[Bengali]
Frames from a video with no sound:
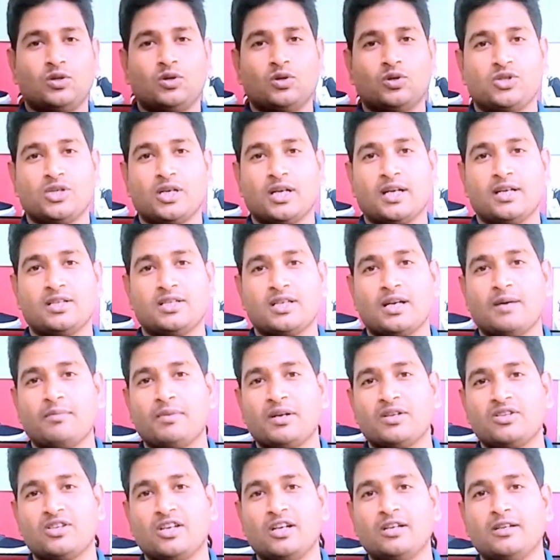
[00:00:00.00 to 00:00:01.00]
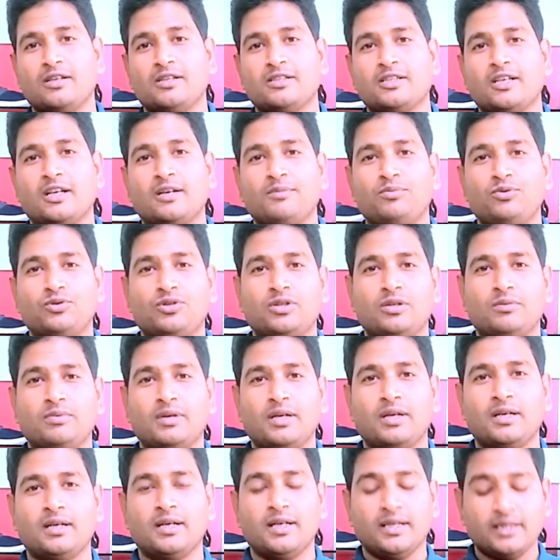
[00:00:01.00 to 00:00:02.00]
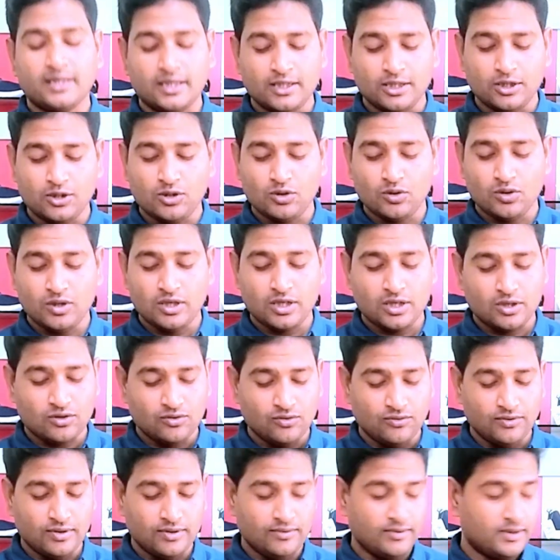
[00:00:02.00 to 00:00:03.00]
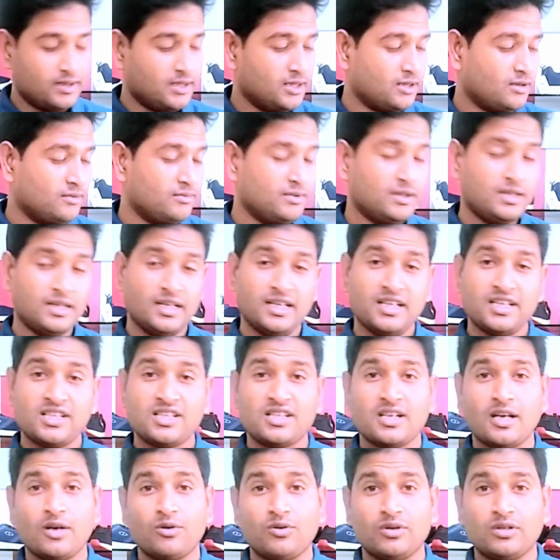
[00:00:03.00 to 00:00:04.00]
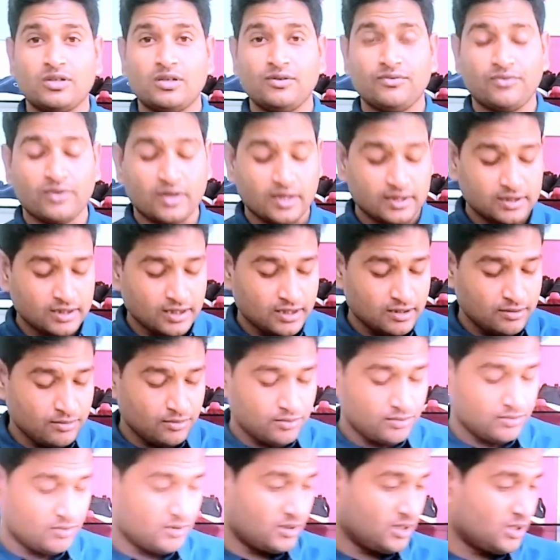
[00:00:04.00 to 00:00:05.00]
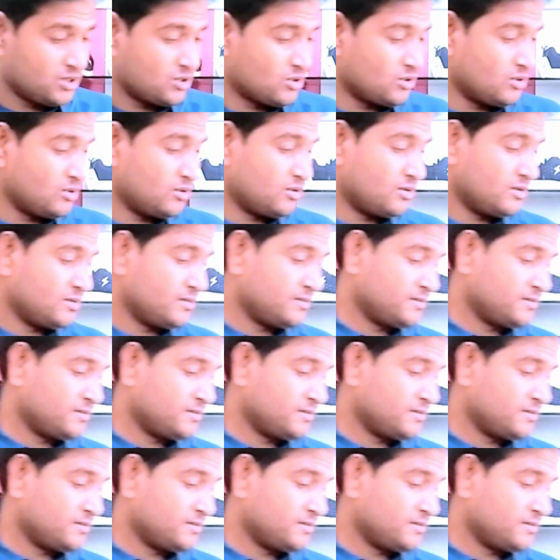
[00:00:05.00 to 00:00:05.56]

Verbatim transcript: তো যারা চামড়া স্যান্ডেল ছাড়া পরতে পারেন না তাদের জন্য এটা খুবই বেটার হবে নেক্সট আরও একটি প্রোডাক্ট দেখাবো বন্ধুরা চলুন